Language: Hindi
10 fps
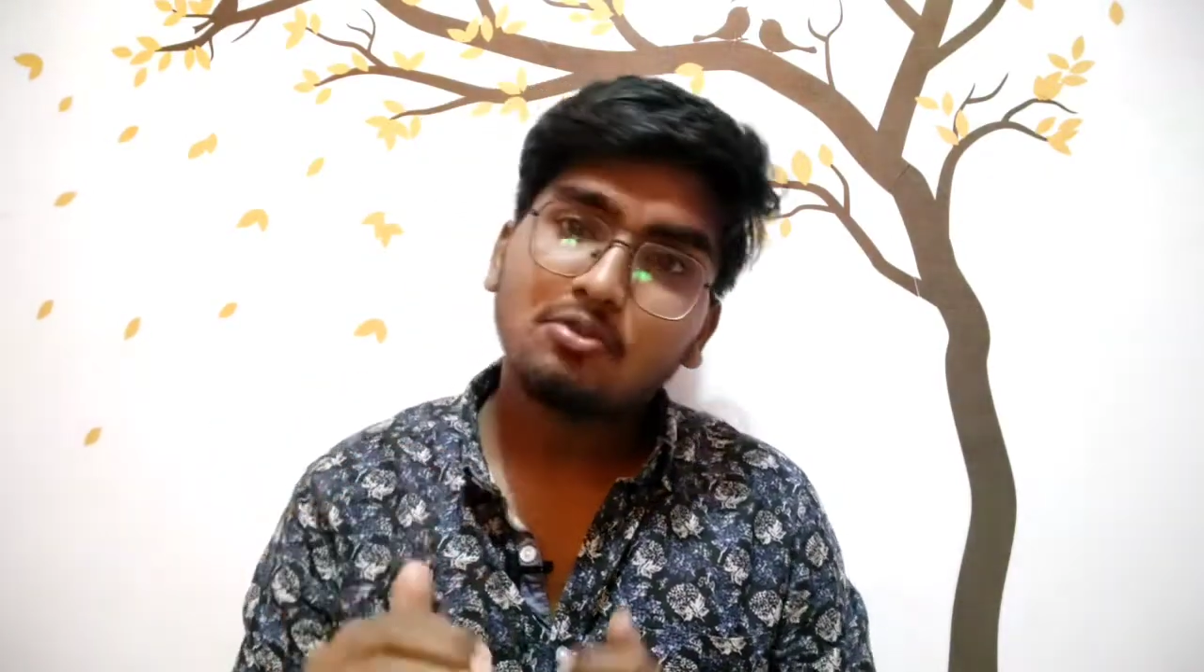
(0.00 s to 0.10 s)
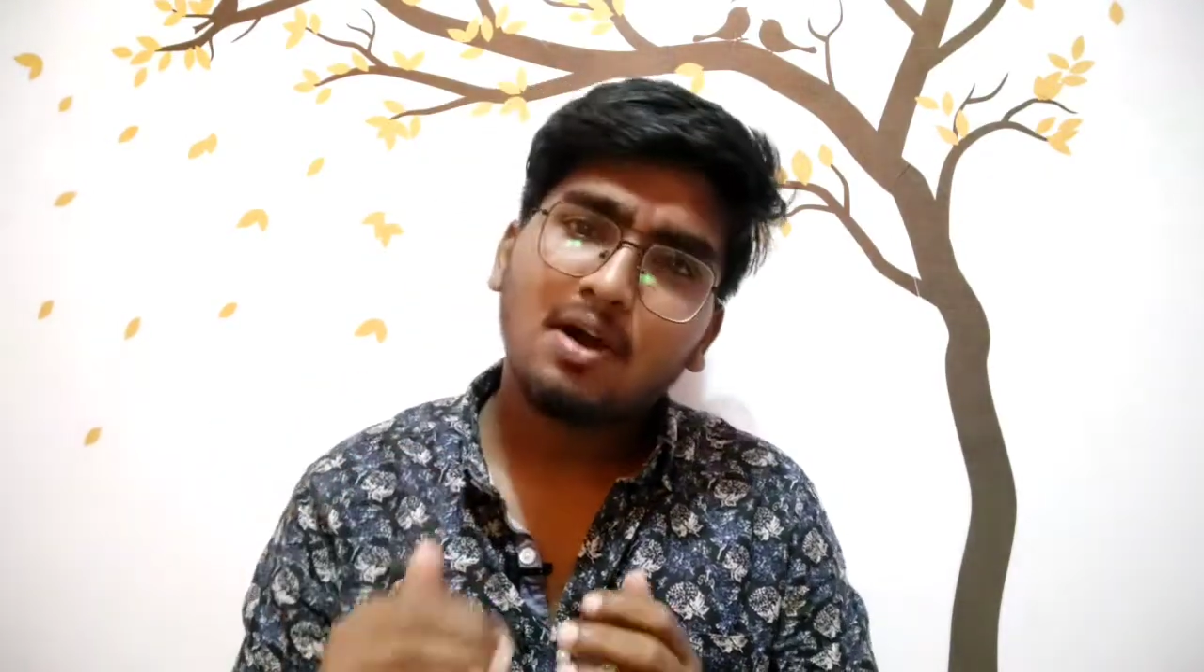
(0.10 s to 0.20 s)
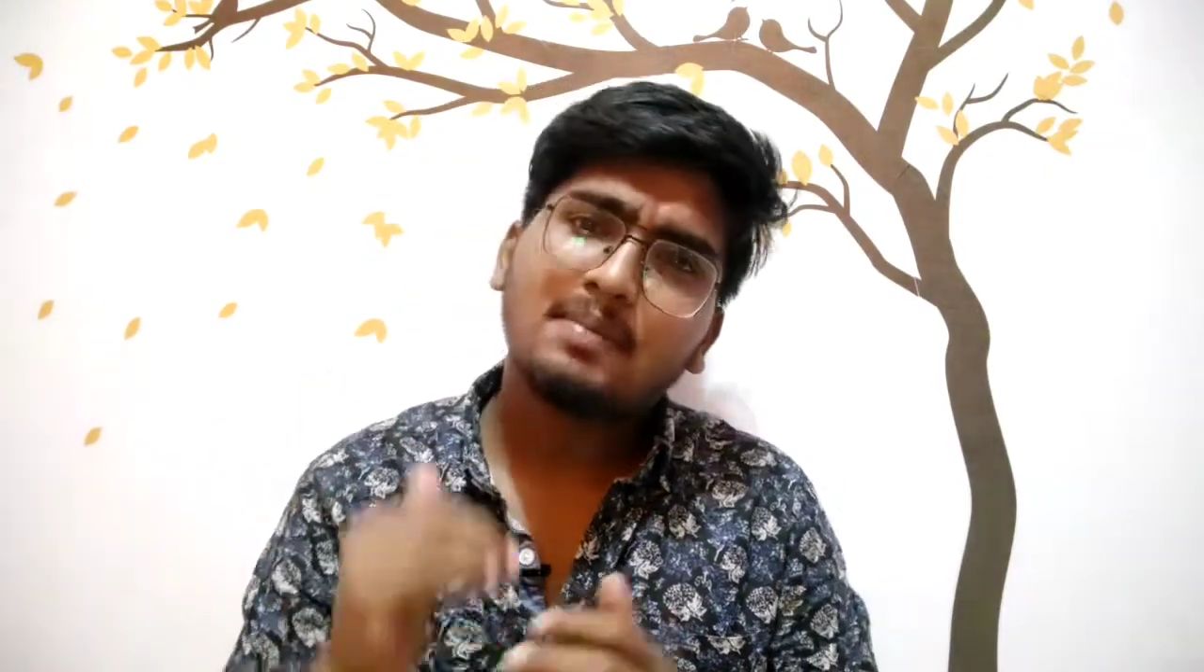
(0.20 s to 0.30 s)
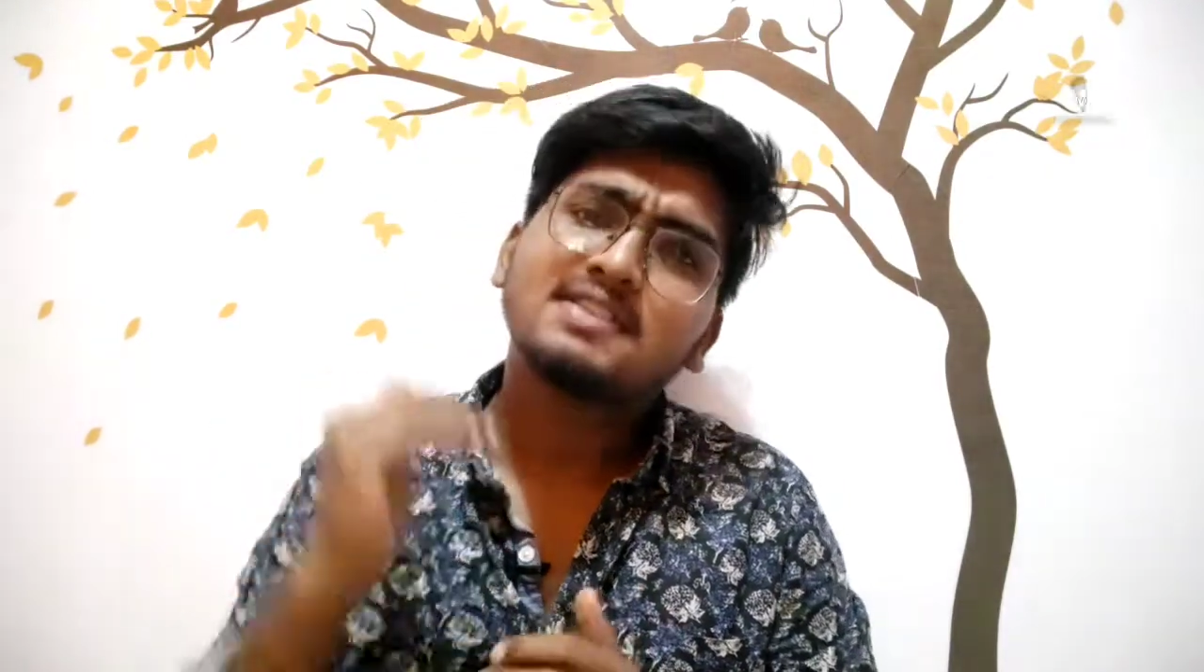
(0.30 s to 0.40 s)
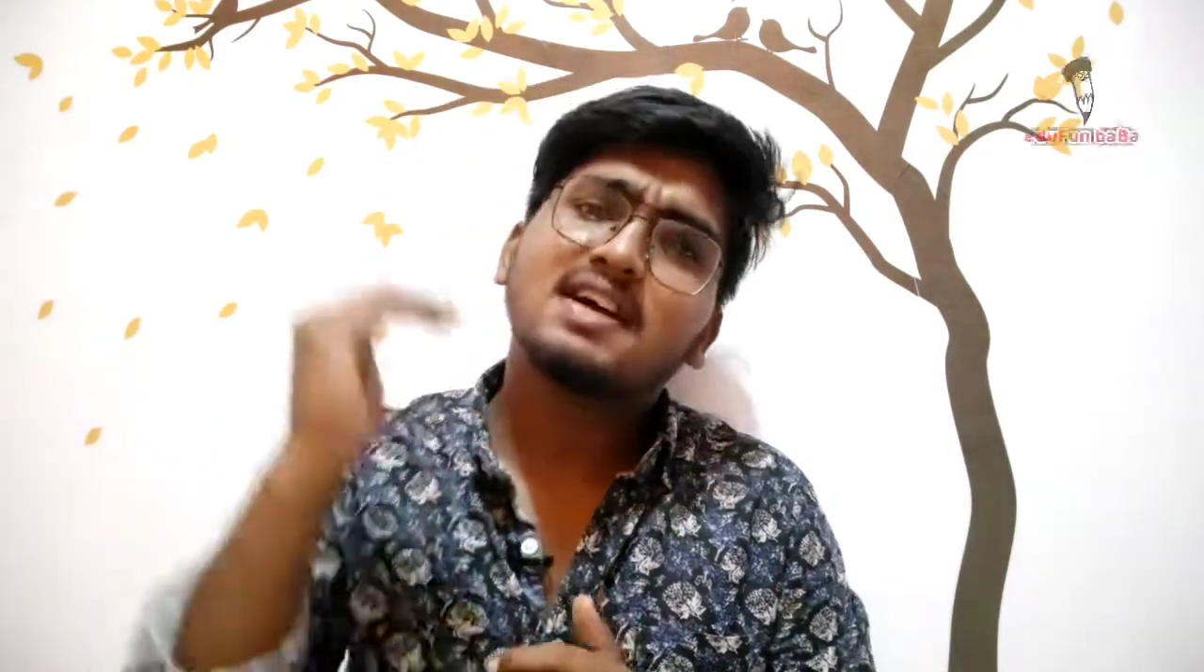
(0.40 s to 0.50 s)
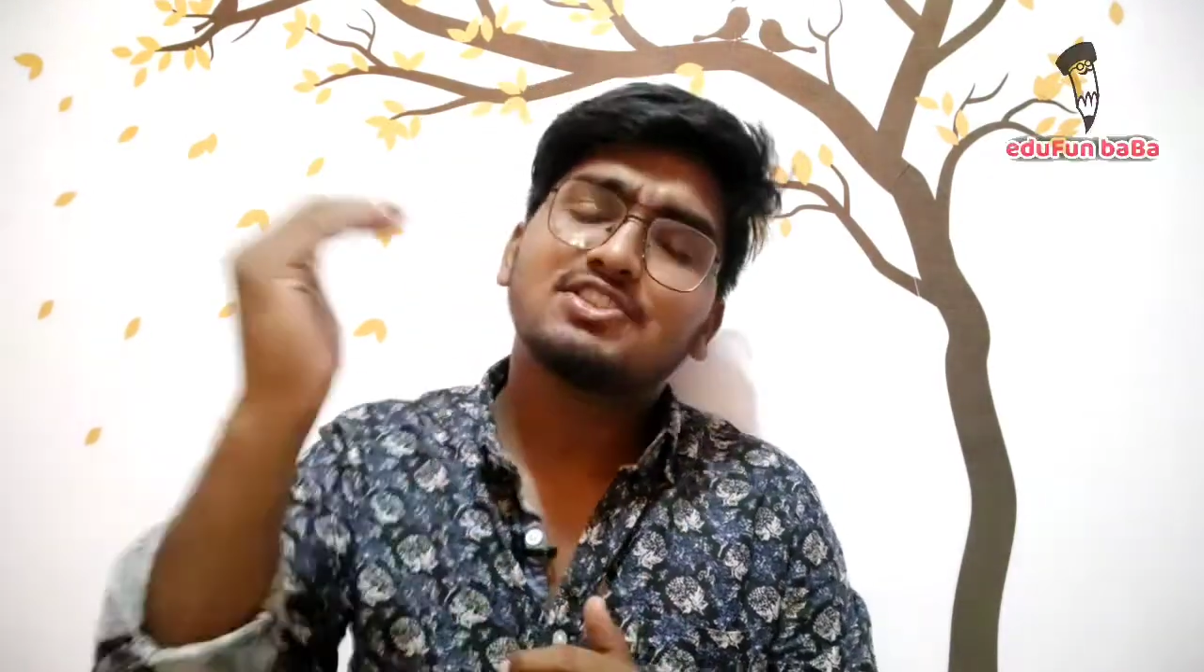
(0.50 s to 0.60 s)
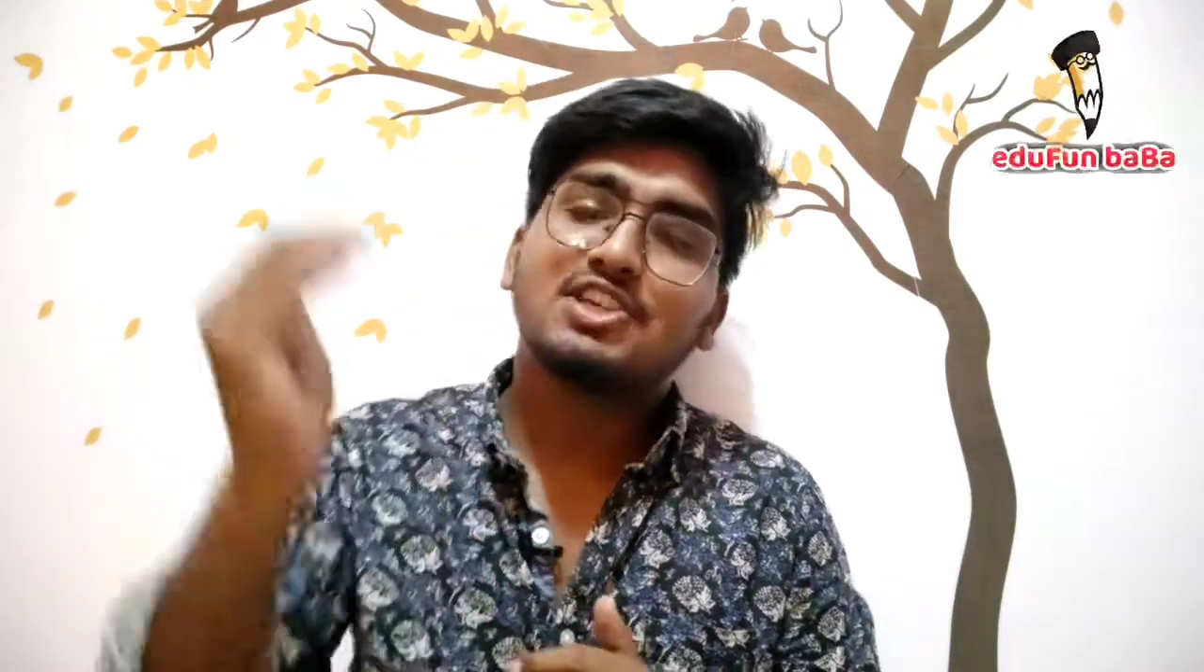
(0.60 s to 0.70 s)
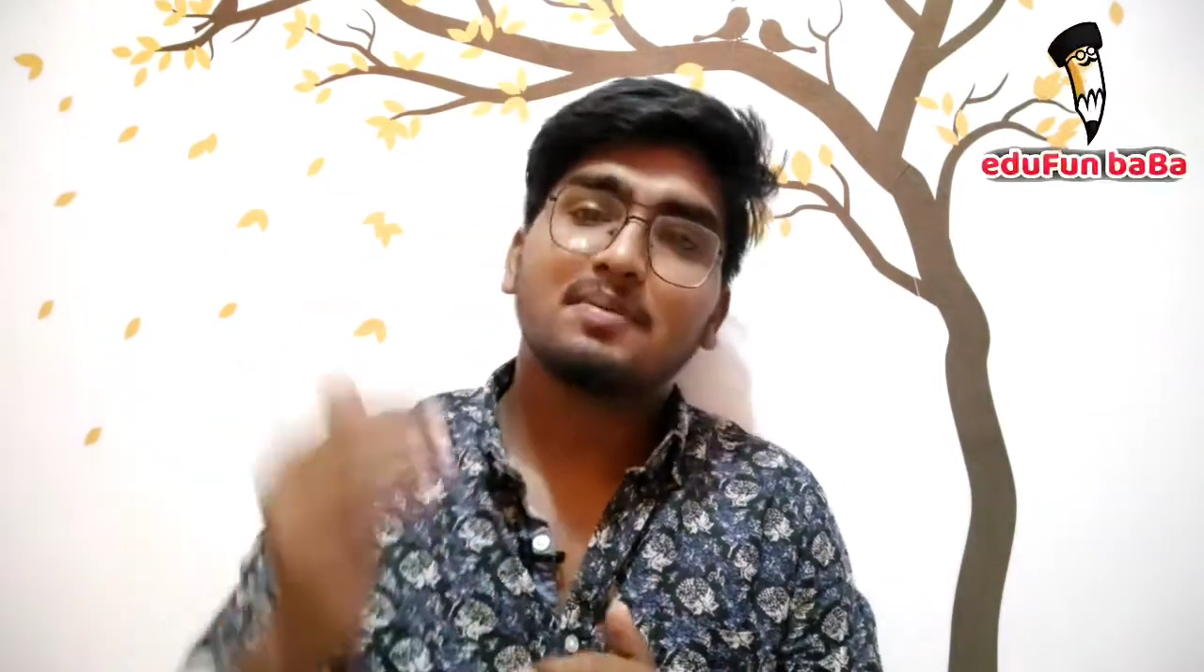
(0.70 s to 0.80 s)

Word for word: को हमेशा अच्छा